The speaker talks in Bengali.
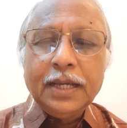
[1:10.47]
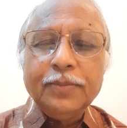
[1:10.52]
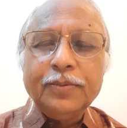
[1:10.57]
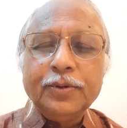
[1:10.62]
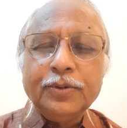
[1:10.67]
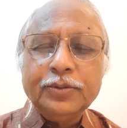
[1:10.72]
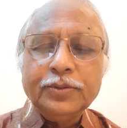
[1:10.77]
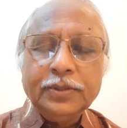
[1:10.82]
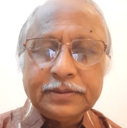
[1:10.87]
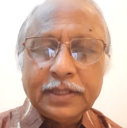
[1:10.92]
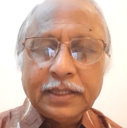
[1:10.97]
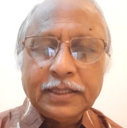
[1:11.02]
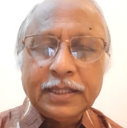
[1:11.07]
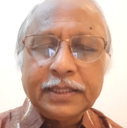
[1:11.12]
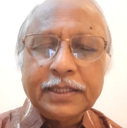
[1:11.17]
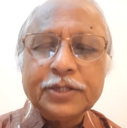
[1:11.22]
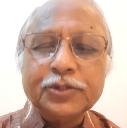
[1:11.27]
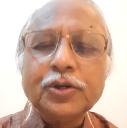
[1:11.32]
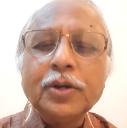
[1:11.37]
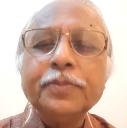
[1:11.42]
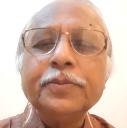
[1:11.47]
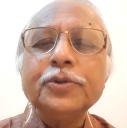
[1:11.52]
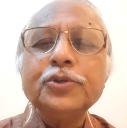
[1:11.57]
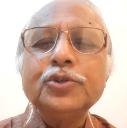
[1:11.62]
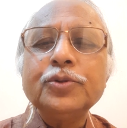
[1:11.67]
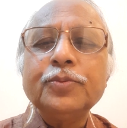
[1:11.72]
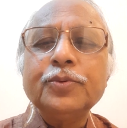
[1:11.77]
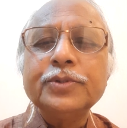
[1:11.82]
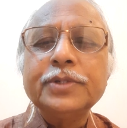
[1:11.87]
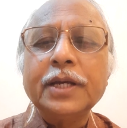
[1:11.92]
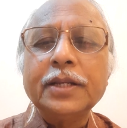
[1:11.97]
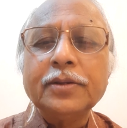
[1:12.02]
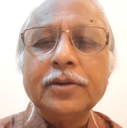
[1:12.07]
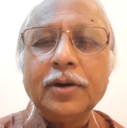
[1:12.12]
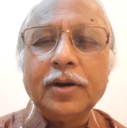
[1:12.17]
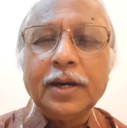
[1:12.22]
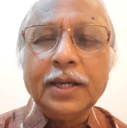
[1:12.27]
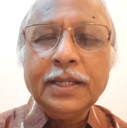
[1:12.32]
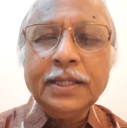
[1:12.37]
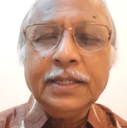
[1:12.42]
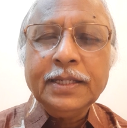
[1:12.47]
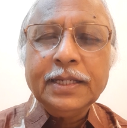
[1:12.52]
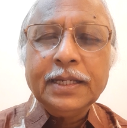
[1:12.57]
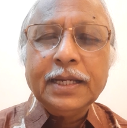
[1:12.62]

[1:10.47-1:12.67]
এবং তাদেরকে সব কিছু বোঝানো হয়